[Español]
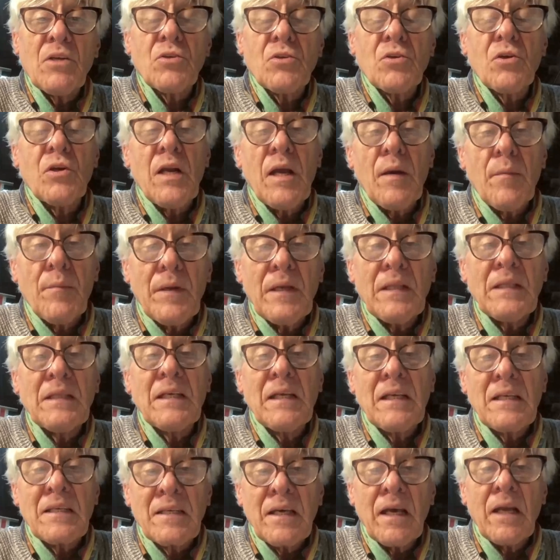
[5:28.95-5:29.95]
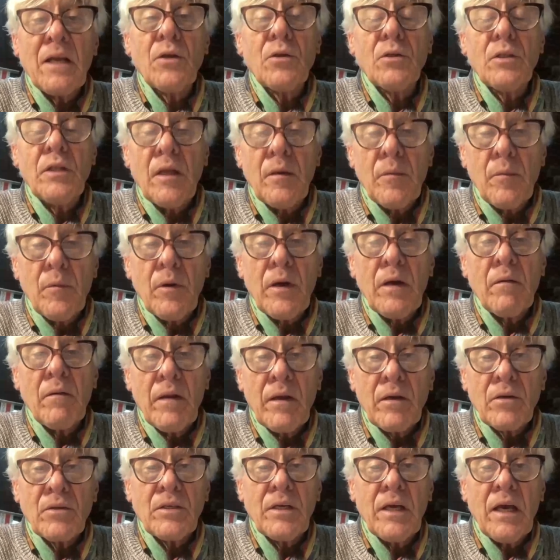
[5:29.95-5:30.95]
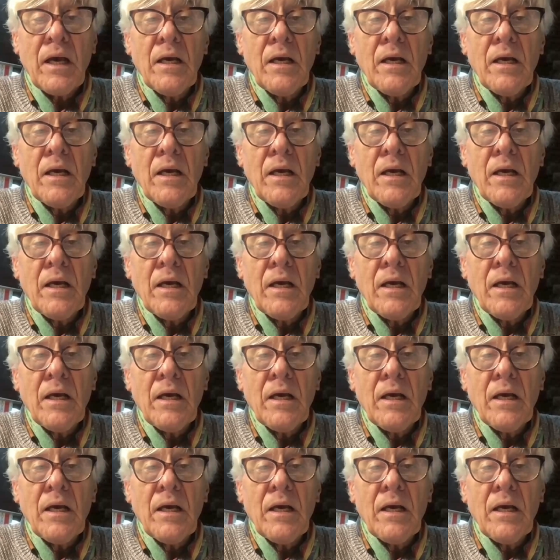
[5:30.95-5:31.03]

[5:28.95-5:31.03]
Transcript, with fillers: solamente el Salón del Mueble, o